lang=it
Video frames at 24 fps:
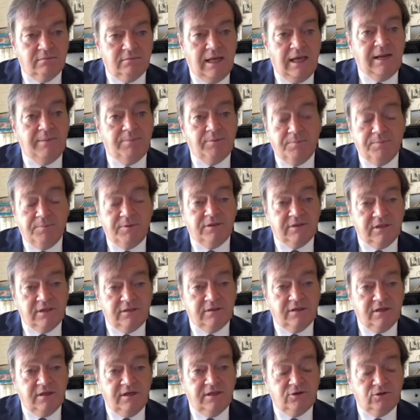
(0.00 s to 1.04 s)
alla proprietà
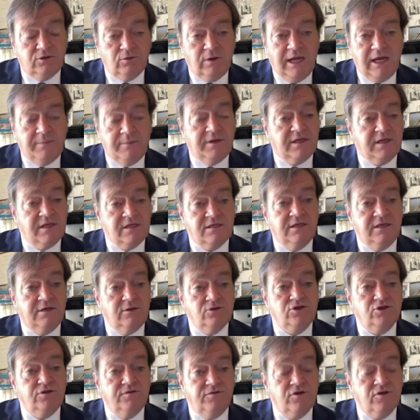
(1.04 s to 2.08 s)
intellettuale, perché se
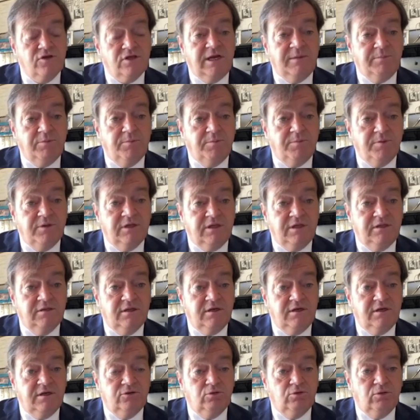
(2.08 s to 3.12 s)
non ci fosse la proprietà
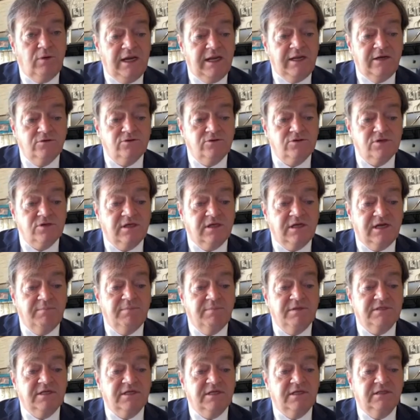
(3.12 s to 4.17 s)
intellettuale
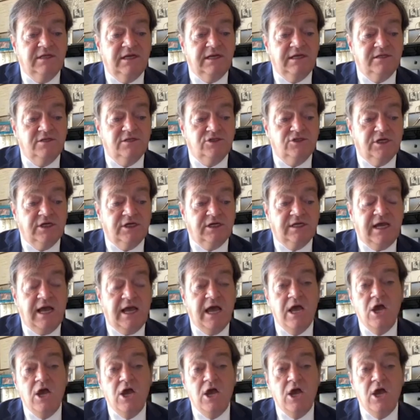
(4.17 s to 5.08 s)
sarebbe stata la ricerca.